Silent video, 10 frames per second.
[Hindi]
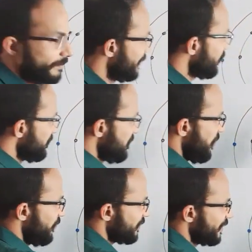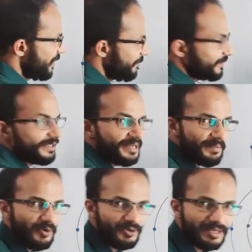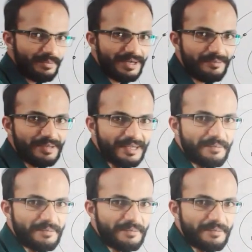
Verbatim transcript: मैंने कोई बोहर का पता है ना बोहर के बारे में